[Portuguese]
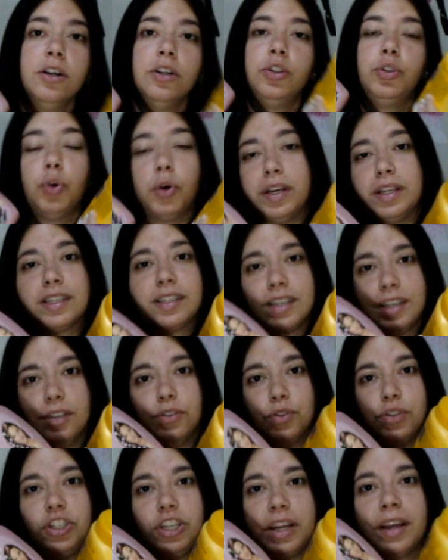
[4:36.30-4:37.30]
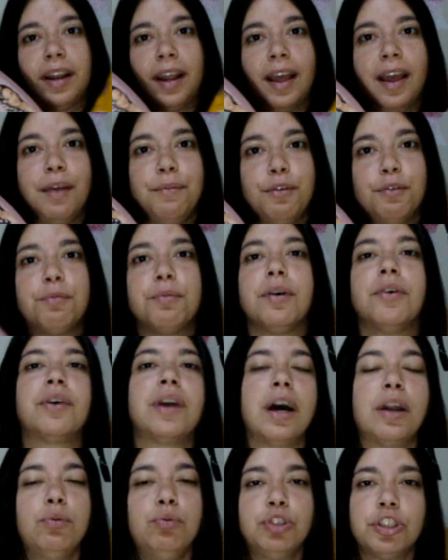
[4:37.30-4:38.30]
2 kg de creme, eu
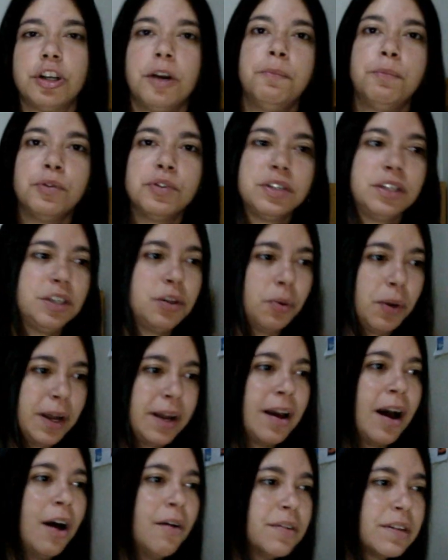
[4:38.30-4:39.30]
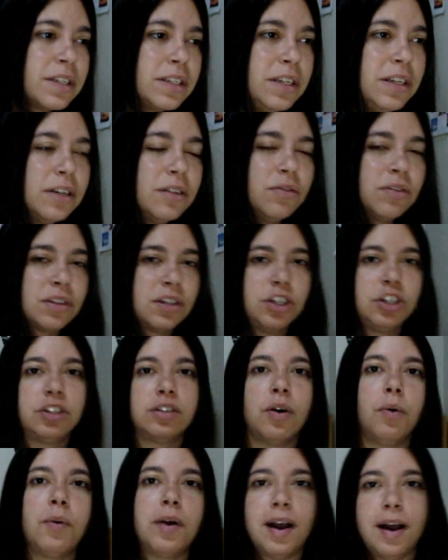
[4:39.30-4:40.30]
quero um shampoozinho legal assim, que não seja
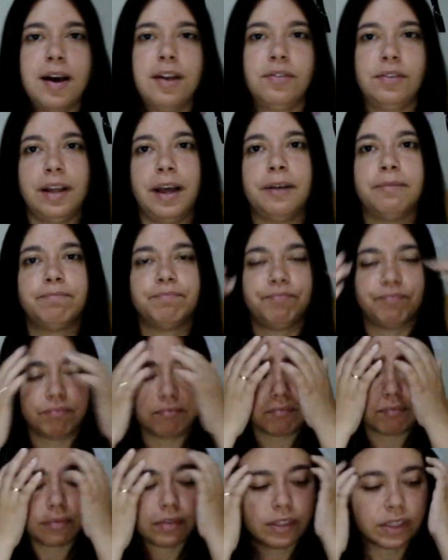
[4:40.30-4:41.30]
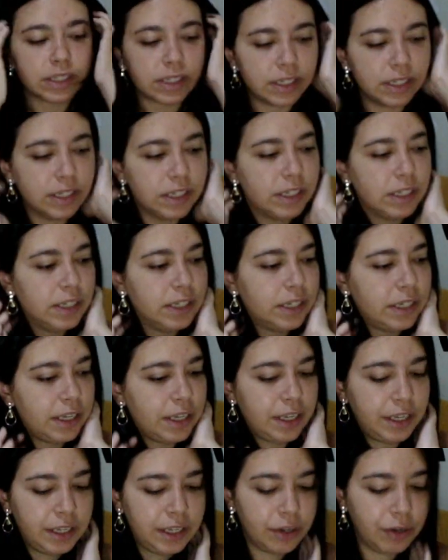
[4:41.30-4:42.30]
tão caro, né?
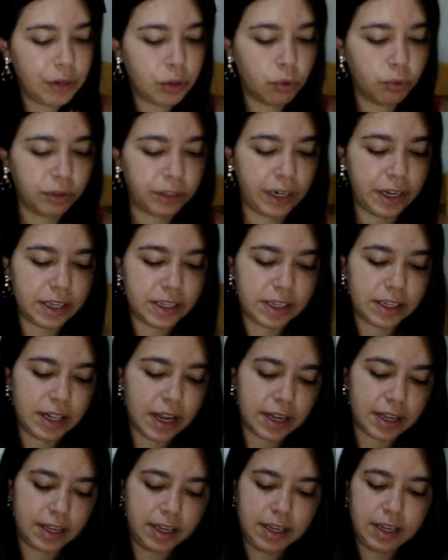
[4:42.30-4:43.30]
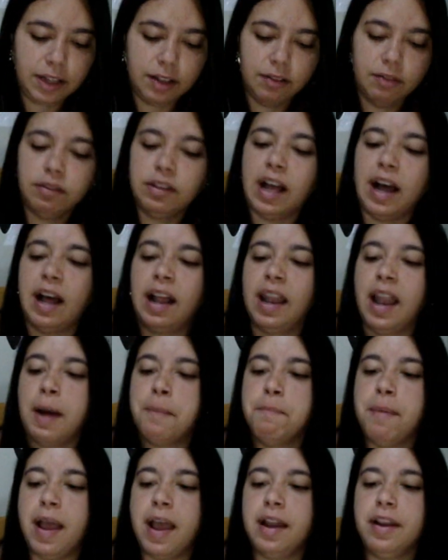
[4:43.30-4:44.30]
E eu encontrei esse daqui, da
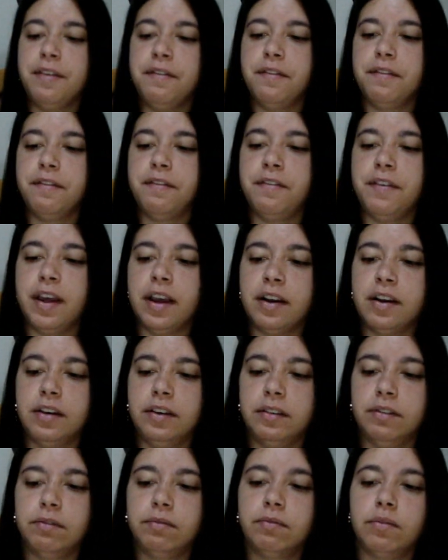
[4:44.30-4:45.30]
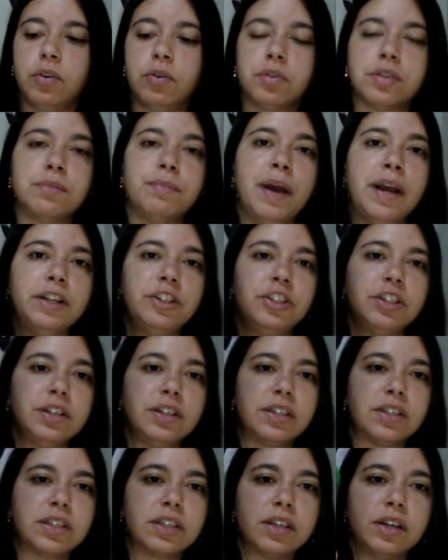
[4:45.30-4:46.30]
Labelle Vegan
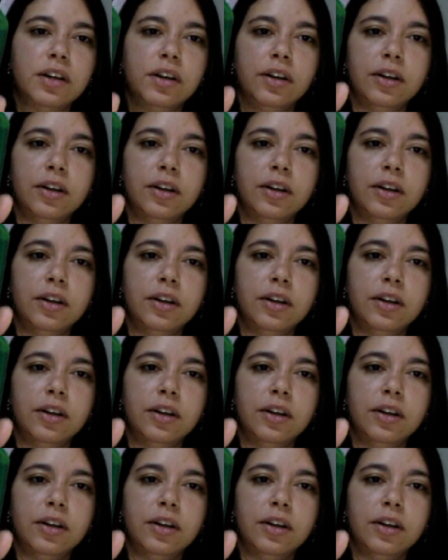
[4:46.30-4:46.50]
Cosmetics.